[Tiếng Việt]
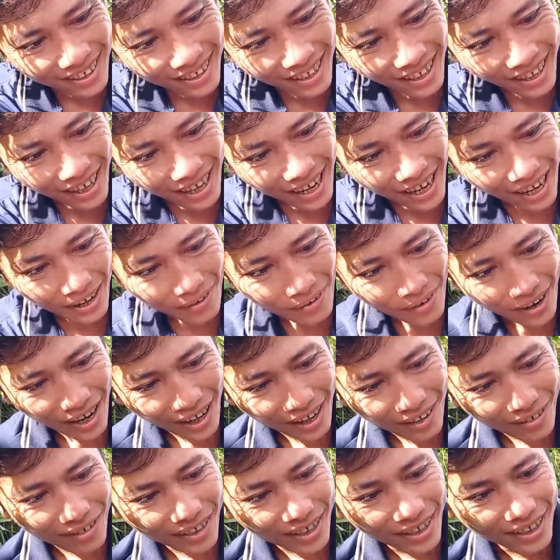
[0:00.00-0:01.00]
gần cái hai
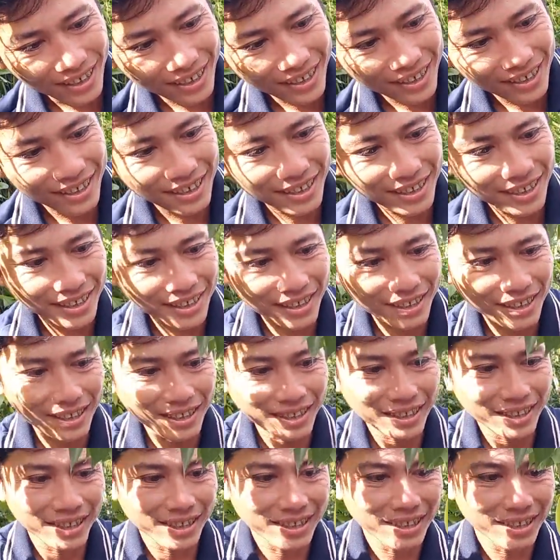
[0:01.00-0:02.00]
phân luôn
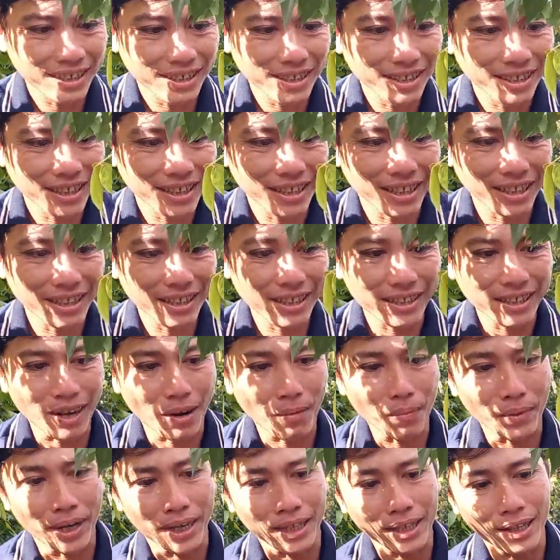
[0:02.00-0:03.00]
đó,
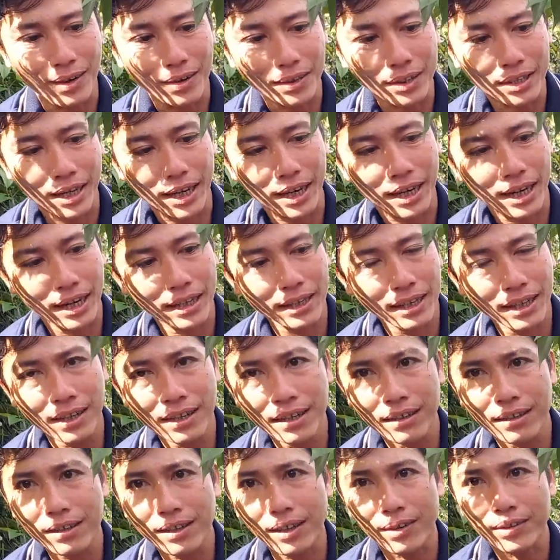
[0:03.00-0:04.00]
xong thì toàn sẽ tí
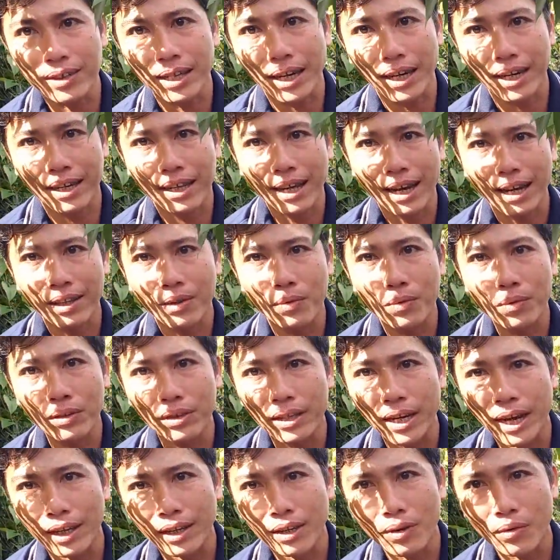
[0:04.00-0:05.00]
nữa toàn sẽ tha thuốc
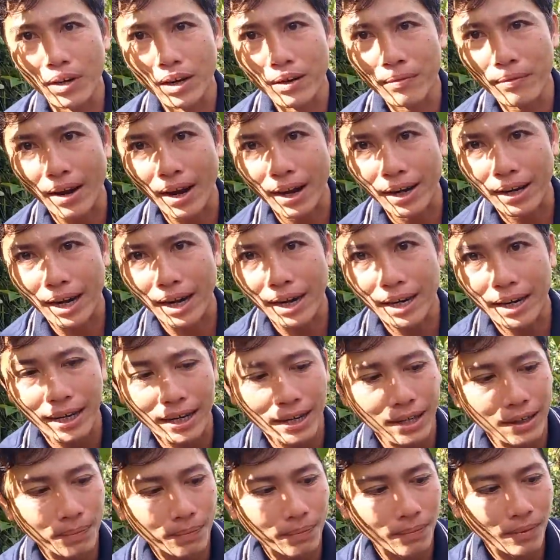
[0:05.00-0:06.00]
chân chỗ cái phần này
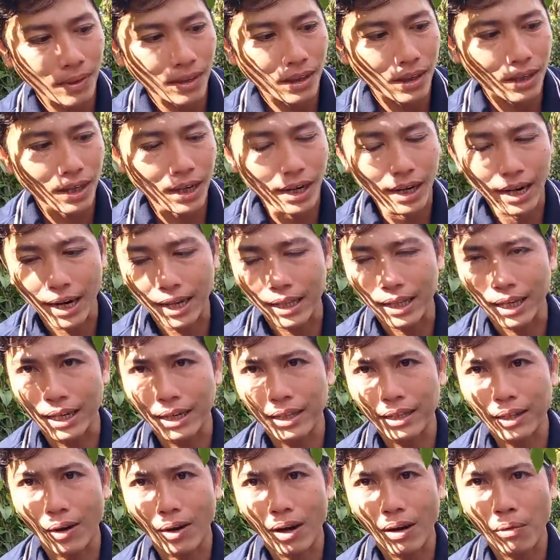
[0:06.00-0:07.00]
ha cái này
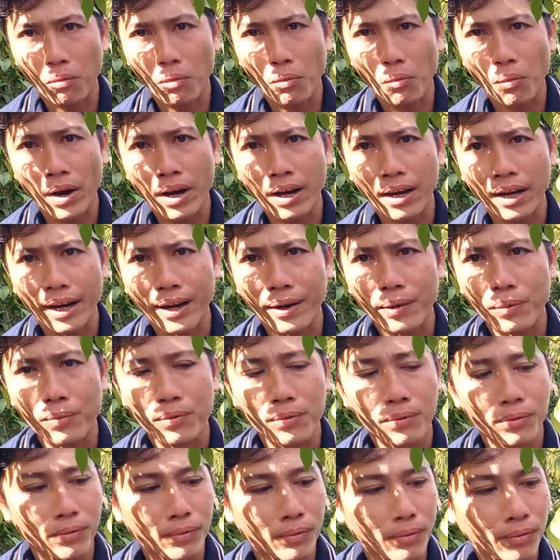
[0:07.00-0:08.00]
thì toàn không quấn keo
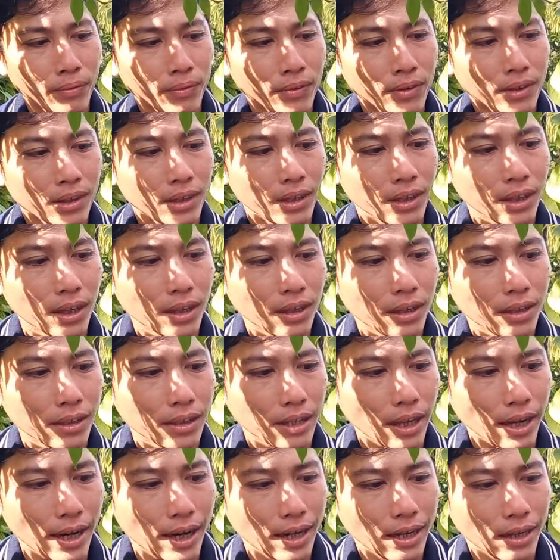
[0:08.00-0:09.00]
đó
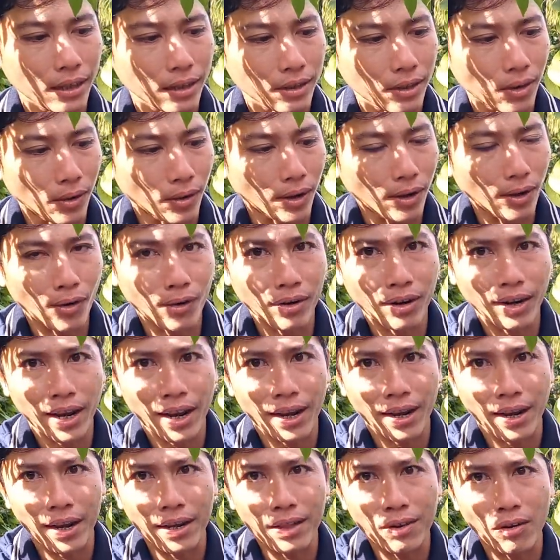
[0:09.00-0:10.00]
tại vì toàn cho nó
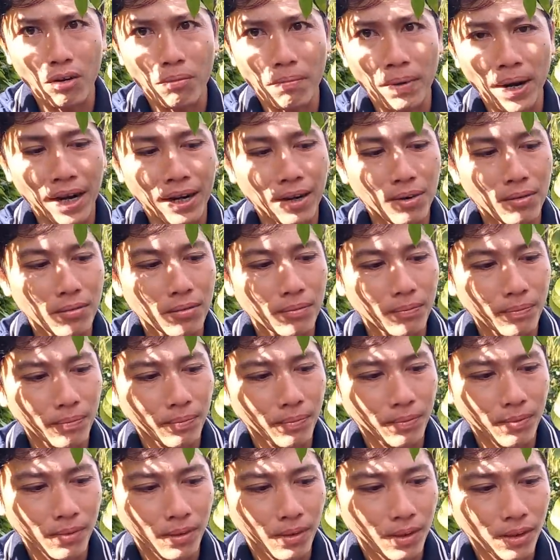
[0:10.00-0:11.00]
ra gãy thoải mái luôn
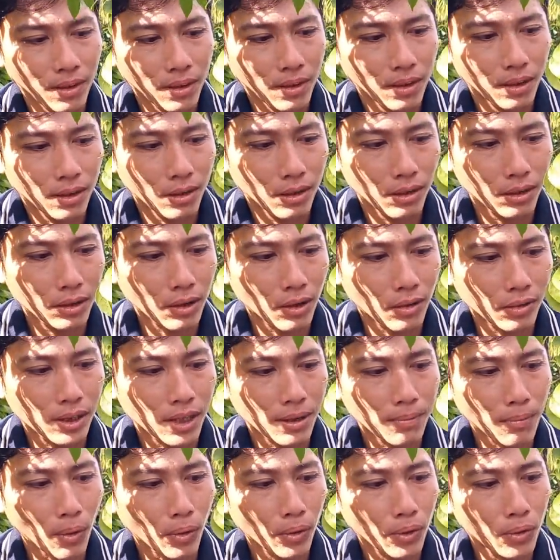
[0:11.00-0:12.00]
nó toàn
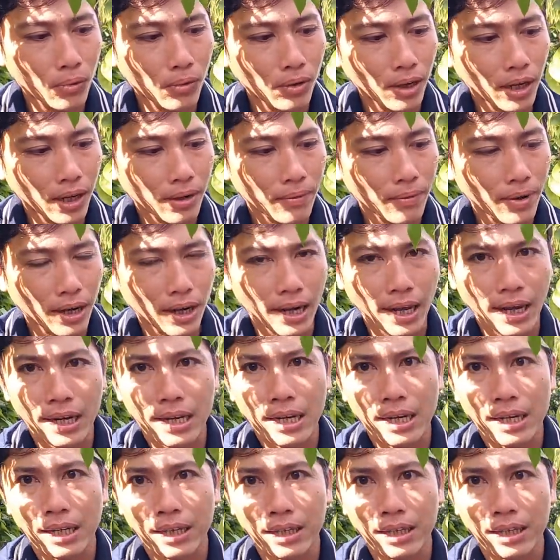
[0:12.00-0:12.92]
sẽ bôi thuốc lại cái phần này